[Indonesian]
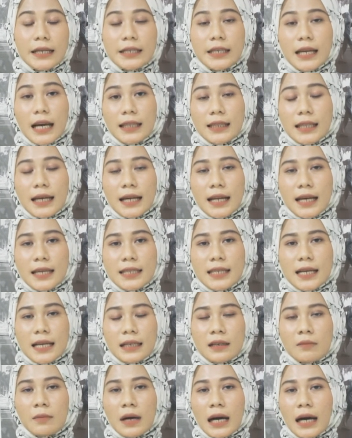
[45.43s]
Di
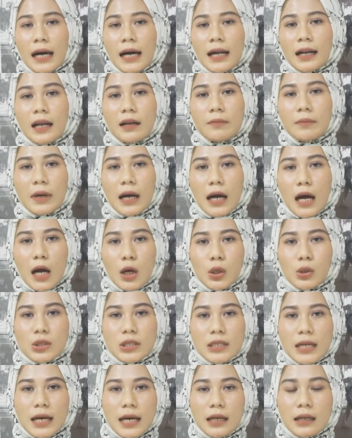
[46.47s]
antaranya kebakaran
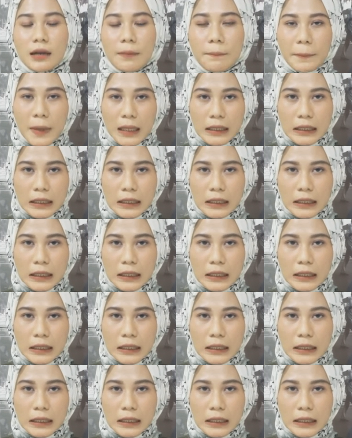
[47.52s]
menghanguskan